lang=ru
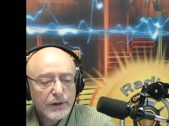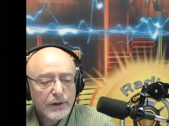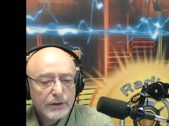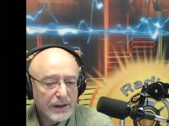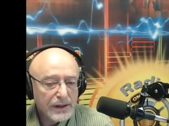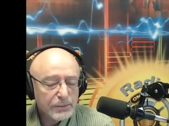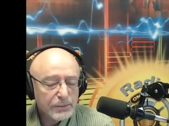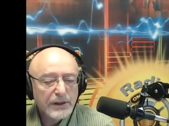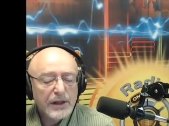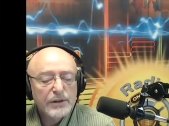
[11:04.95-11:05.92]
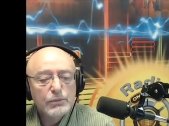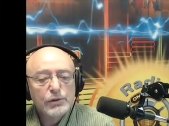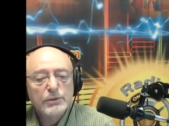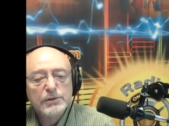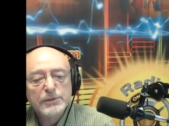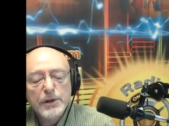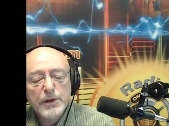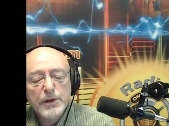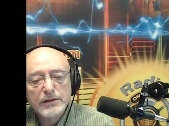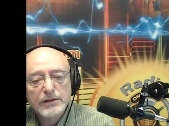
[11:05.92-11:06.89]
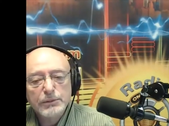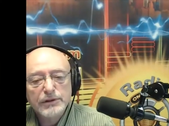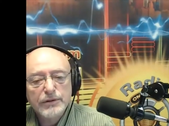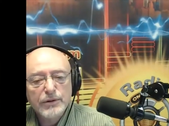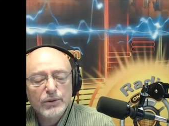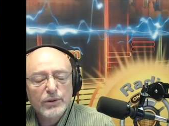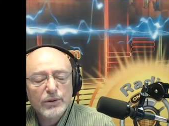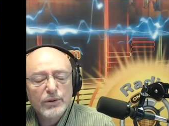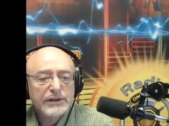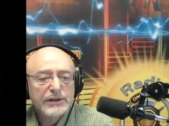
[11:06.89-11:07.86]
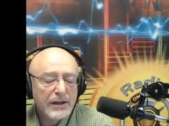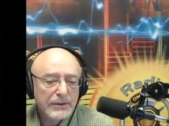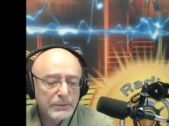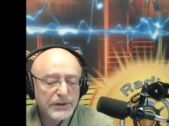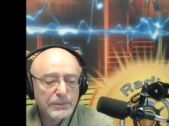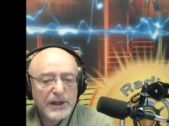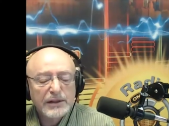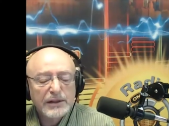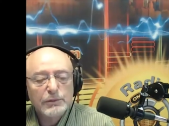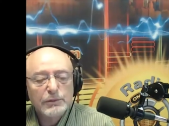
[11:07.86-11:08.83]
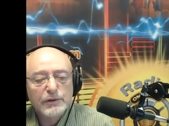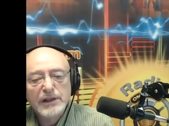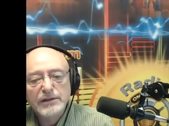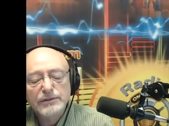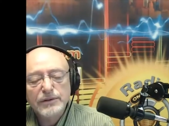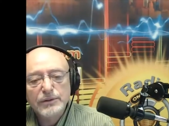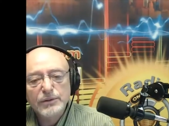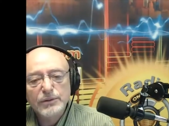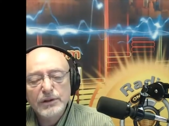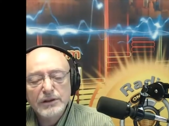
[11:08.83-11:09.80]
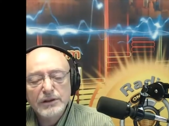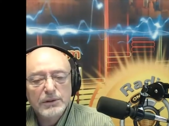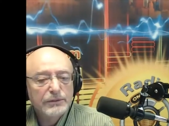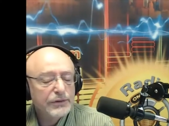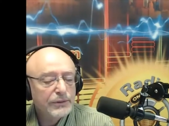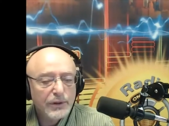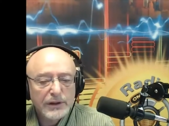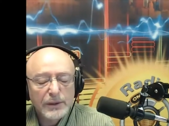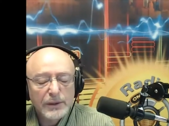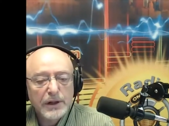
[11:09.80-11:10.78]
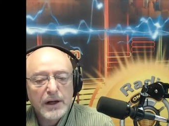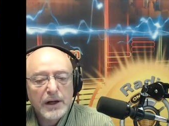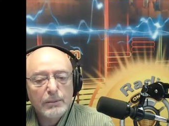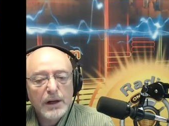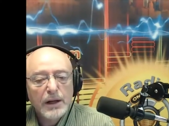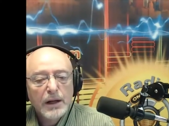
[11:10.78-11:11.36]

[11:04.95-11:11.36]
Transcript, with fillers: На нашем канале можно посмотреть с ним интервью, хотя и без меня там хватает интервью, это была всего одна программа.